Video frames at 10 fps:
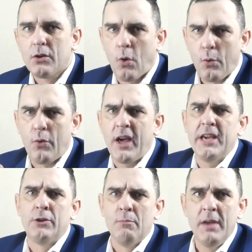コロナ
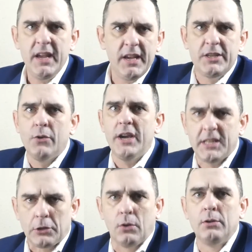への免疫を得
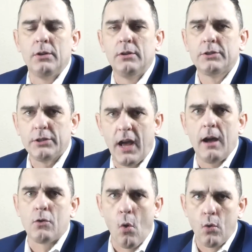たとす
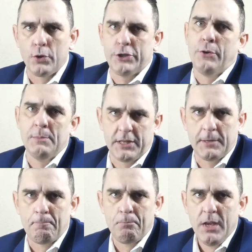ら豪語しておりま
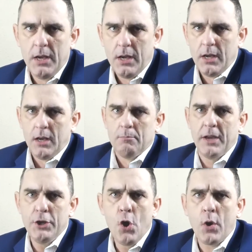す、
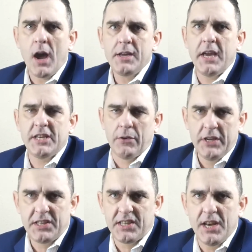まあ、医療関係者は
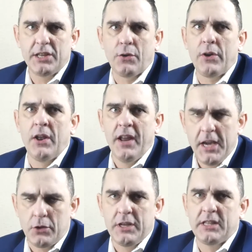一斉にそれはな
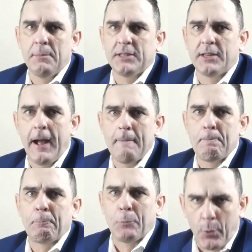いと言ってます
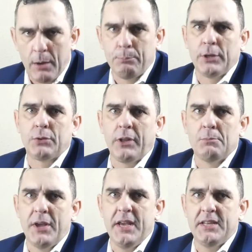がトランプはそれで
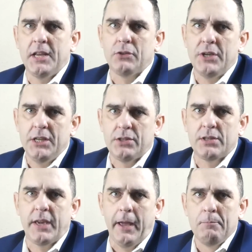も平然と言い
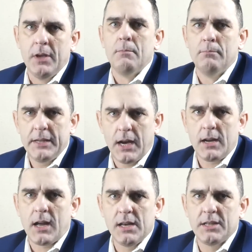続けま
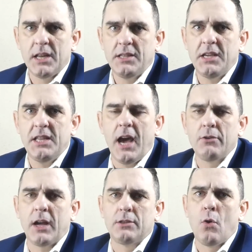だ感染的であ
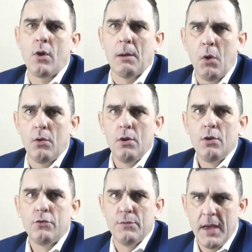るかどうかも
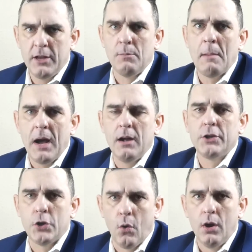不明のまま
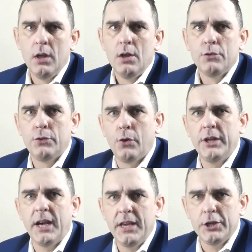今日
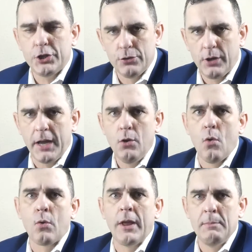フロリダで集会を
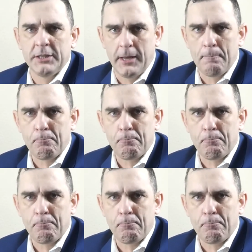行いました